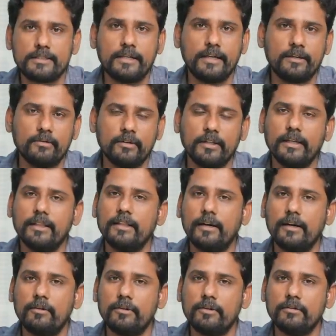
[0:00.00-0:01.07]
ஸ்டேட் வந்து எந்த
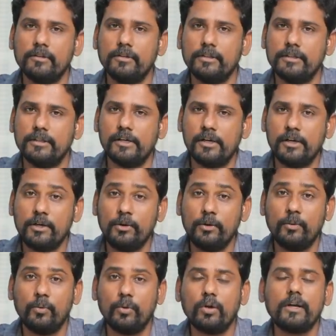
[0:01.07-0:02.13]
அளவுக்கு வந்து
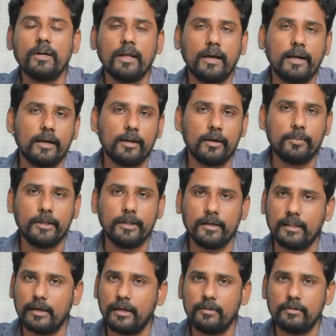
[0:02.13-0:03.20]
ஒடுக்குறாங்க
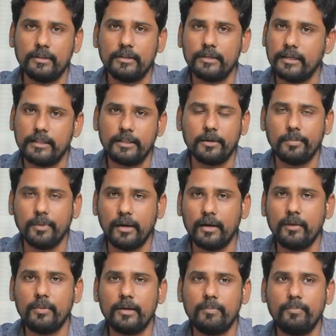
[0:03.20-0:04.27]
அப்படிங்கிறதெல்லாம் வந்து எழுதியிருப்பாங்க
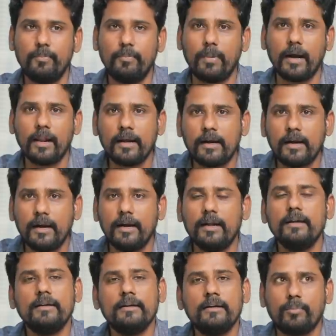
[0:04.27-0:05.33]
பட் படங்களில்
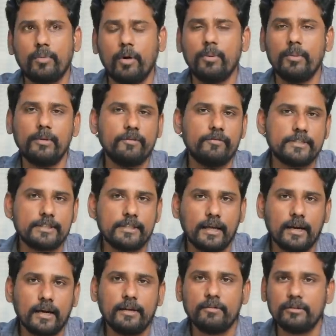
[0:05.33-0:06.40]
ப்ராபப்ளி
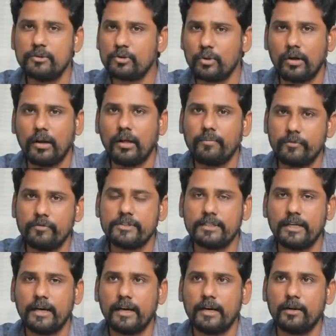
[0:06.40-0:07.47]
விசாரணை வந்து சொல்லலாம்
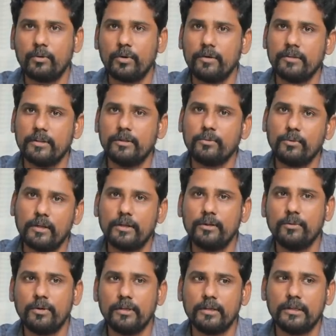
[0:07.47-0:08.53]
விசாரணையில் கூட வந்து உங்களுக்கு
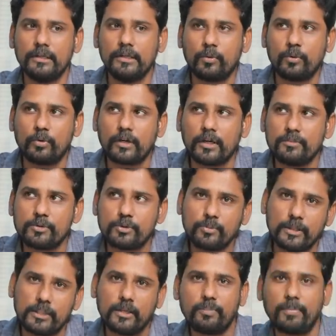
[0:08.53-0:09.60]
ஒரு குற்றம்
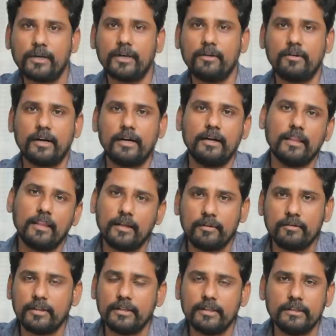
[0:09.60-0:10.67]
சுமத்தப்பட்டவர்கள்
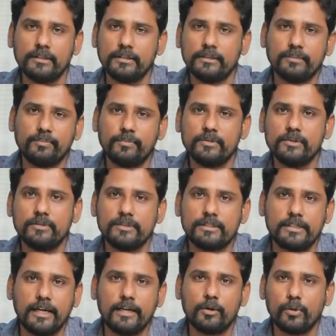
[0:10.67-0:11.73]
தான் வந்து
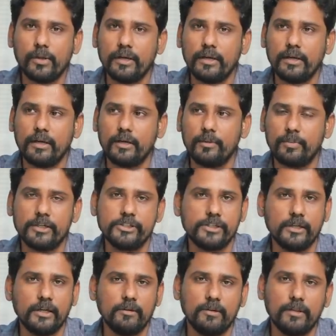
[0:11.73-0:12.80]
ஸ்டேட்டுடைய
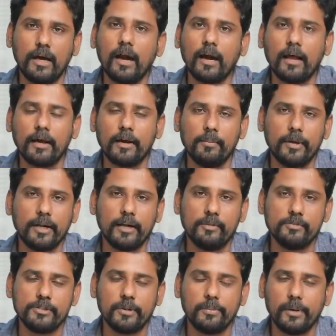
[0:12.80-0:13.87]
ரிப்ரெஷனில் வந்து ஆளாகிற மாதிரி
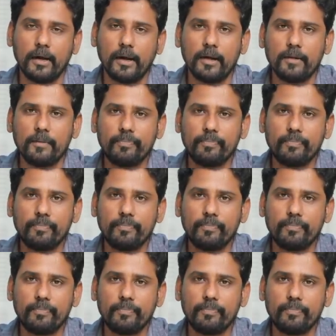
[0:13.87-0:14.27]
காமிச்சிருப்பாங்க